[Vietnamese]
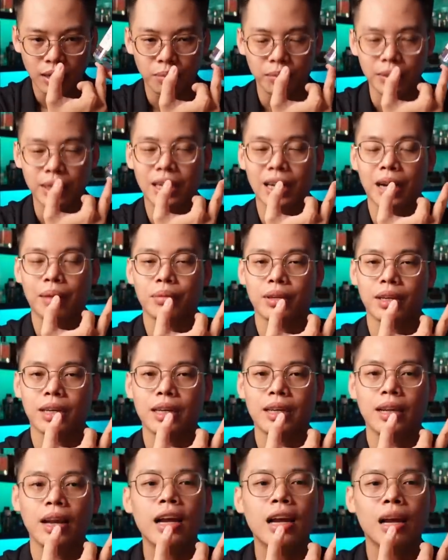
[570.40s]
Mình cảm
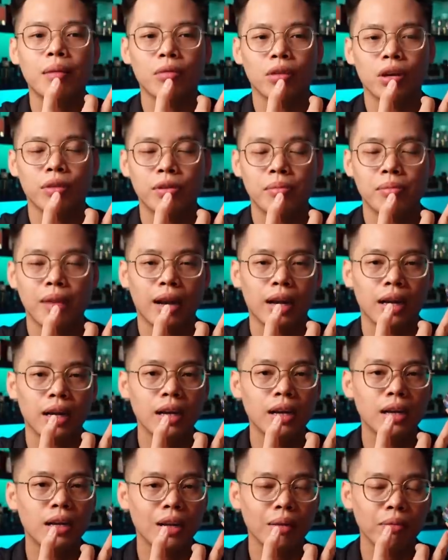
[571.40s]
thấy đây là một cái phiên bản
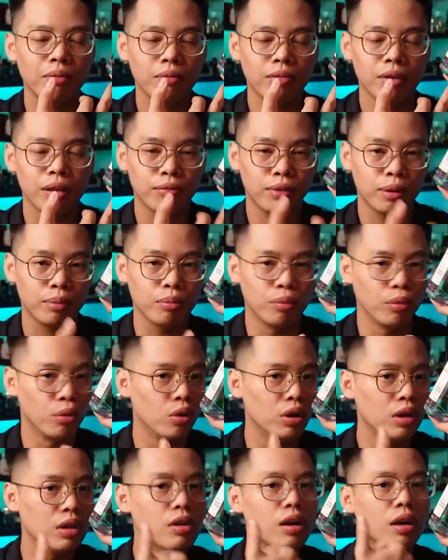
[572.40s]
nâng cấp về phần
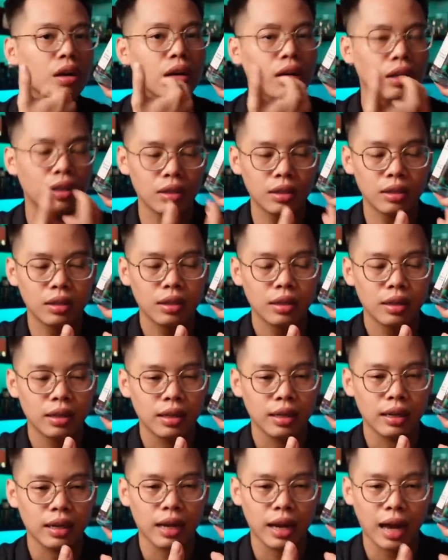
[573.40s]
mùi hương hơn,
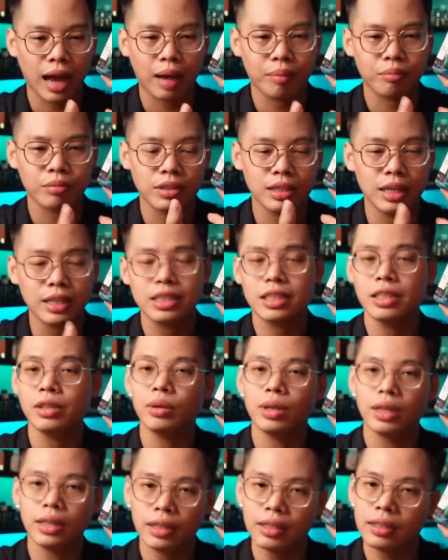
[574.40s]
làm dễ chịu
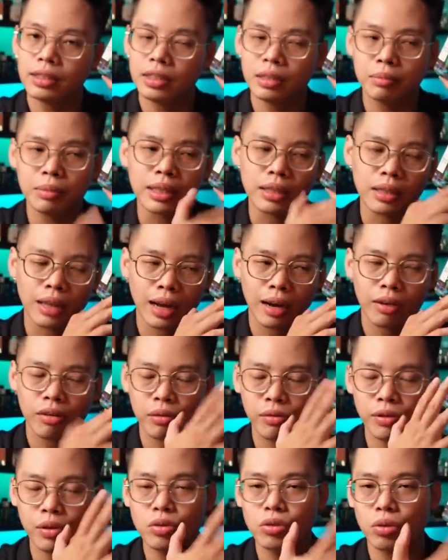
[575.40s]
hơn như mình đã
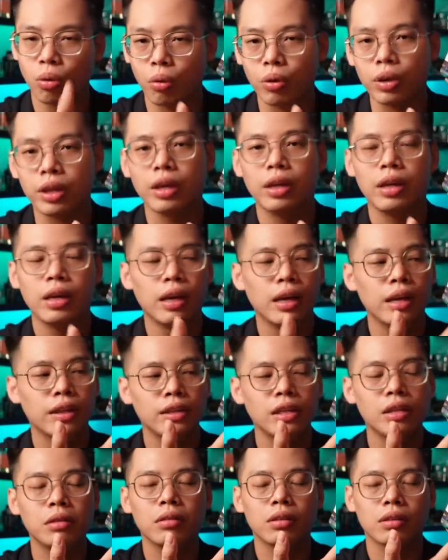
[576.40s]
review rồi.
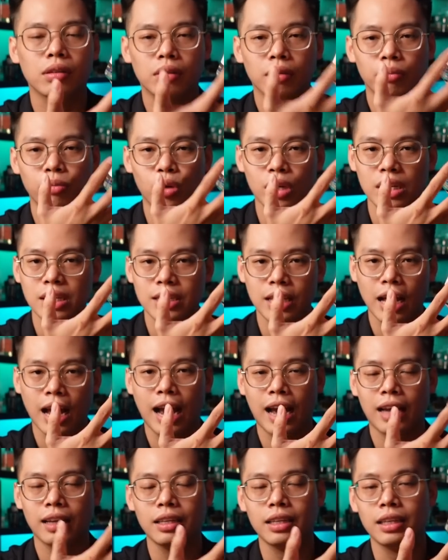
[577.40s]
Nhưng một cái
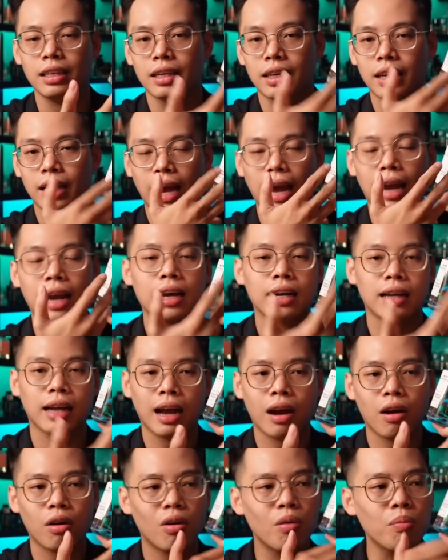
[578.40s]
giá thì khá là
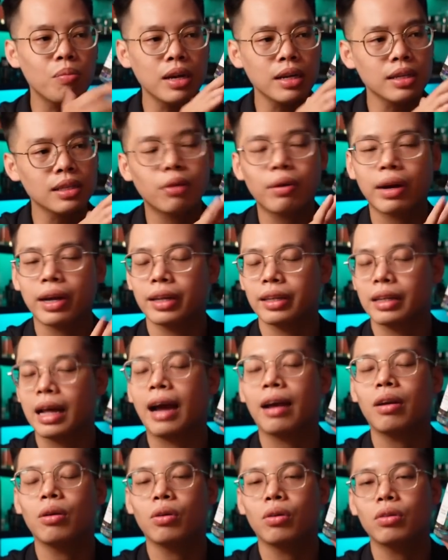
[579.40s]
cao, không biết sau này
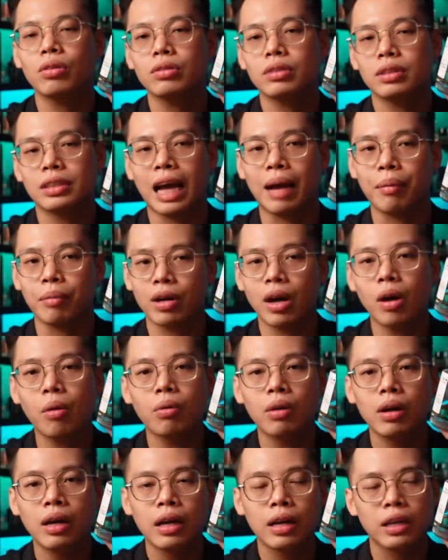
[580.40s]
giá nó có giảm không.
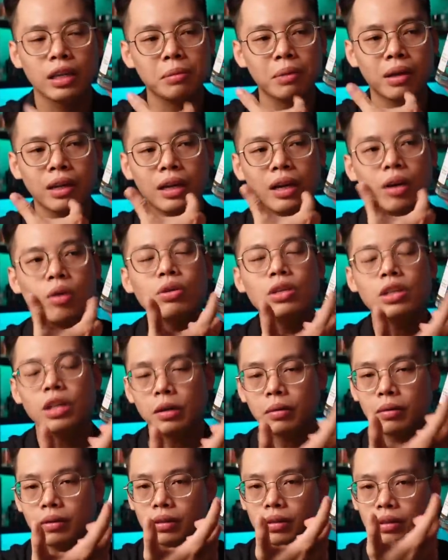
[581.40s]
Nhưng mà nếu
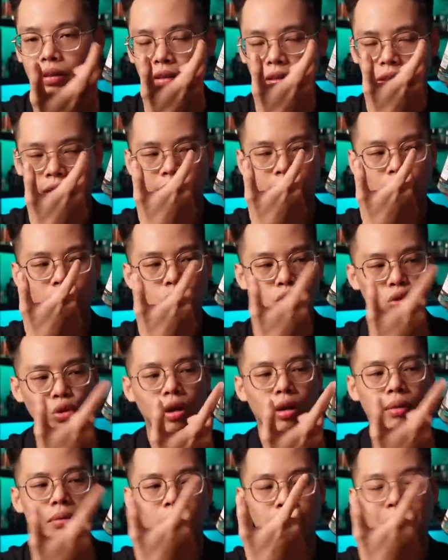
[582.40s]
như cái câu
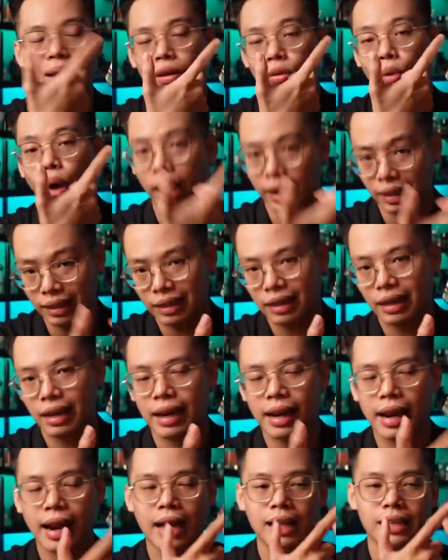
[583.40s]
chuyện cái bài toán
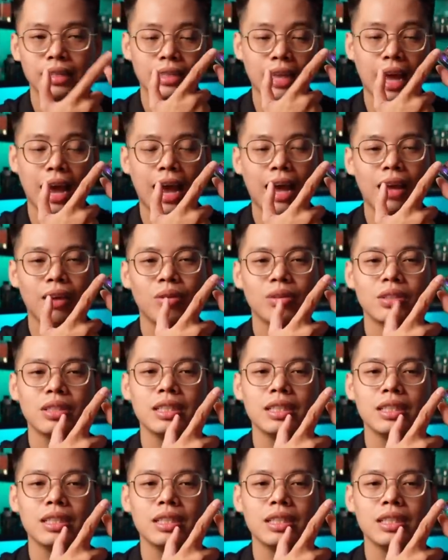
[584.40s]
là giá nó